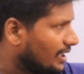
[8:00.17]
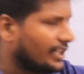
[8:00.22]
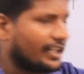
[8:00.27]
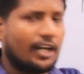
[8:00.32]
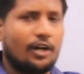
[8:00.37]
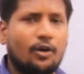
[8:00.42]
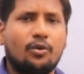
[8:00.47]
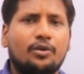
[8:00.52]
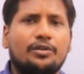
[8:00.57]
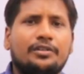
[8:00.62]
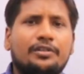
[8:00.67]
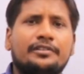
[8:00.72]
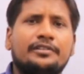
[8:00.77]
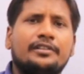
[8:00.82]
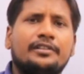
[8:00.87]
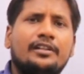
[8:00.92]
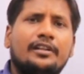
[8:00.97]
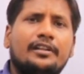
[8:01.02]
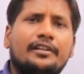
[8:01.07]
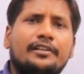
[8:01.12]
आओ
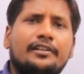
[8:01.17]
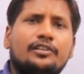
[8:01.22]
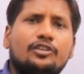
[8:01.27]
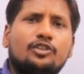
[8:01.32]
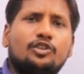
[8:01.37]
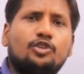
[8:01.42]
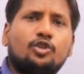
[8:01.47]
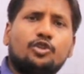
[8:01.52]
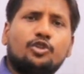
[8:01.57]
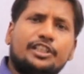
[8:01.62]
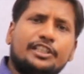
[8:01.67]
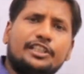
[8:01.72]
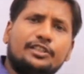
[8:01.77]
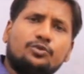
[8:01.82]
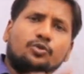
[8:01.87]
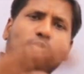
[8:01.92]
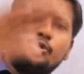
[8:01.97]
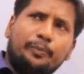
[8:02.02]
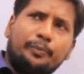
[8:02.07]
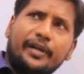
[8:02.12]
जो चीज
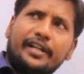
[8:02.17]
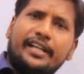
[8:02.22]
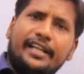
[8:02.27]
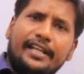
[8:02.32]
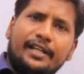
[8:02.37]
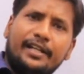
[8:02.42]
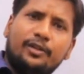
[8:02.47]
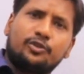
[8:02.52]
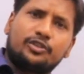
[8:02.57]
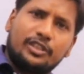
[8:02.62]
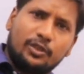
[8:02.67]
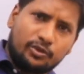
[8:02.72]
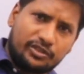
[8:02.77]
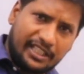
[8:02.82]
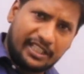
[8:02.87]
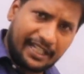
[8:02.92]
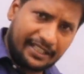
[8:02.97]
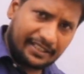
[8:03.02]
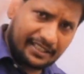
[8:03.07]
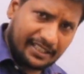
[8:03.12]
ऊपर है उसे उतार
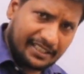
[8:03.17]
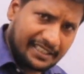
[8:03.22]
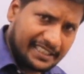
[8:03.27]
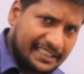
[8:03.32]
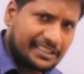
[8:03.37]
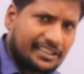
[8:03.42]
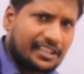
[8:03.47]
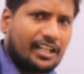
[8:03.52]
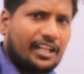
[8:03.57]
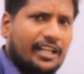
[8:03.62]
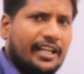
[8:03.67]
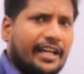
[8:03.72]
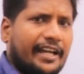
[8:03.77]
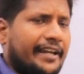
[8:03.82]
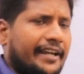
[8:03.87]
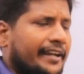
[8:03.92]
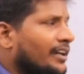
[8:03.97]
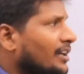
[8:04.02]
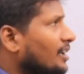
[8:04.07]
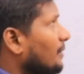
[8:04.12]
के नीचे ले आए
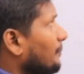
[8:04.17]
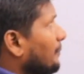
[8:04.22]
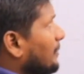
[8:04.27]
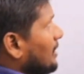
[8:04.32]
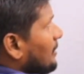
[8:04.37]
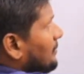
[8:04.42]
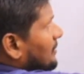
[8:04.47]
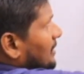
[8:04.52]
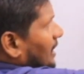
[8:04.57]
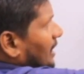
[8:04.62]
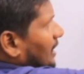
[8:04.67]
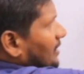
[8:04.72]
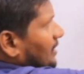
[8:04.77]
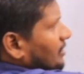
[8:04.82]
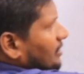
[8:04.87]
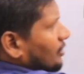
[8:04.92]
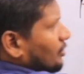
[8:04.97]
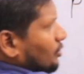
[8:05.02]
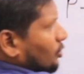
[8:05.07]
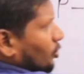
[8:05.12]
मतलब यहां से
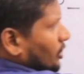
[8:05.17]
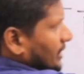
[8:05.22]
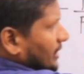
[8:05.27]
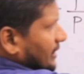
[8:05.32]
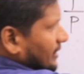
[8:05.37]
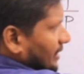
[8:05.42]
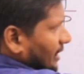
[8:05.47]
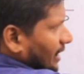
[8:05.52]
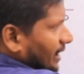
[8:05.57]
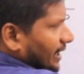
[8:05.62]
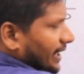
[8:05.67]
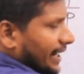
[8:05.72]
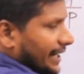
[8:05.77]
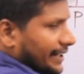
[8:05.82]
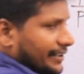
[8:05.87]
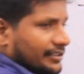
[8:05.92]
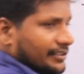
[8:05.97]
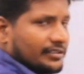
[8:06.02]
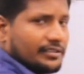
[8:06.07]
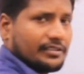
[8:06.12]
इसको नीचे ले आए
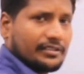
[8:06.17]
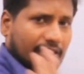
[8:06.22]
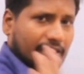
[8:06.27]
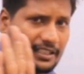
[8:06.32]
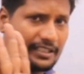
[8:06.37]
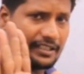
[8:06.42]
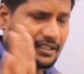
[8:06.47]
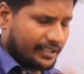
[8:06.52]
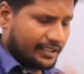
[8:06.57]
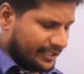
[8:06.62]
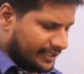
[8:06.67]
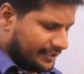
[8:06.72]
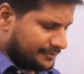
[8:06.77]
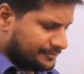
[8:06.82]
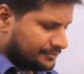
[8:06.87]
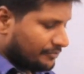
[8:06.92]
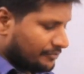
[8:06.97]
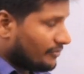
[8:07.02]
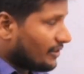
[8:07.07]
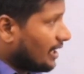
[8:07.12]
क्लियर है
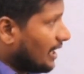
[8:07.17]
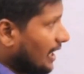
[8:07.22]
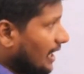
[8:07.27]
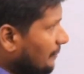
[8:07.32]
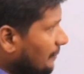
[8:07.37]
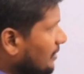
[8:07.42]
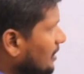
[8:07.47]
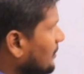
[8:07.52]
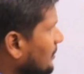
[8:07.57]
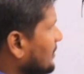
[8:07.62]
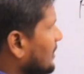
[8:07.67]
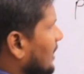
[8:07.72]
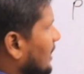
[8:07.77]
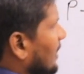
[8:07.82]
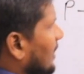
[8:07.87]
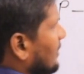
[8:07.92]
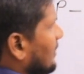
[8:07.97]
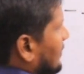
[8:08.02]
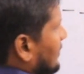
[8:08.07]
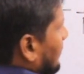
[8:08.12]
अब हम यहां
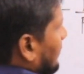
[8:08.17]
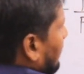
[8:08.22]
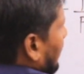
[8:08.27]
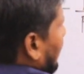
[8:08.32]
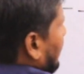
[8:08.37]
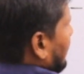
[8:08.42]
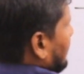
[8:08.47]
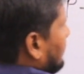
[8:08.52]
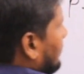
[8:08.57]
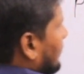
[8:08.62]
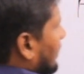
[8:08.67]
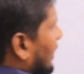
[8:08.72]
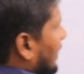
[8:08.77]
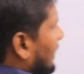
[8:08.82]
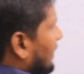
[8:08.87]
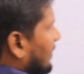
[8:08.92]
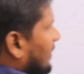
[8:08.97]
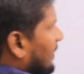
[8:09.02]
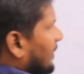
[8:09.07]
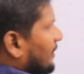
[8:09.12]
से माइनस पर आएंगे
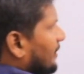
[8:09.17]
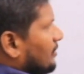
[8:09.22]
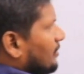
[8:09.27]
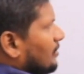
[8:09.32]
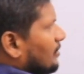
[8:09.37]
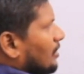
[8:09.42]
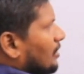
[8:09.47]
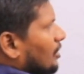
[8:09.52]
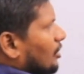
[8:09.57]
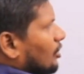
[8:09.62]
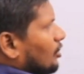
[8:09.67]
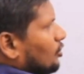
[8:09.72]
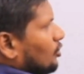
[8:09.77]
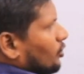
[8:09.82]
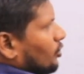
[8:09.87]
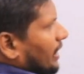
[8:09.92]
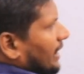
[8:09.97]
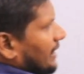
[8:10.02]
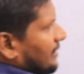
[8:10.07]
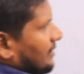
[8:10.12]
तो
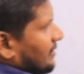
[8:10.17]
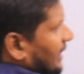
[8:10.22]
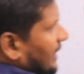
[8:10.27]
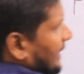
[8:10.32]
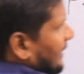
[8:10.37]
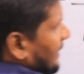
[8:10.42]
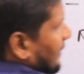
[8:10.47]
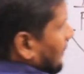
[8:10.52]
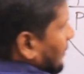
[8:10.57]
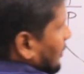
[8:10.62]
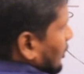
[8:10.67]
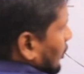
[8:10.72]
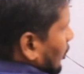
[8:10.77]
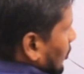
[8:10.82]
कैसे आएंगे बताओ